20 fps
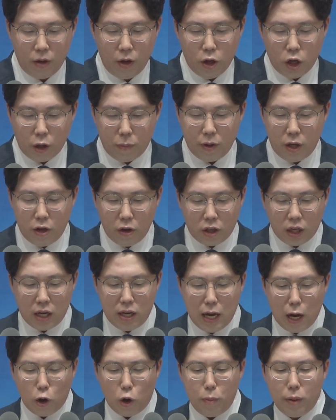여러분, 이렇게
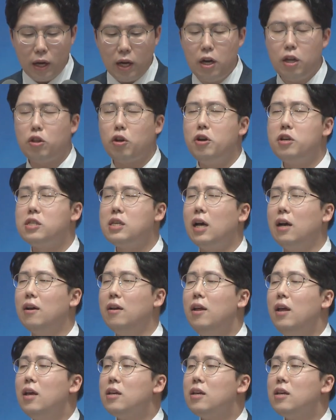야곱에게는 더 이상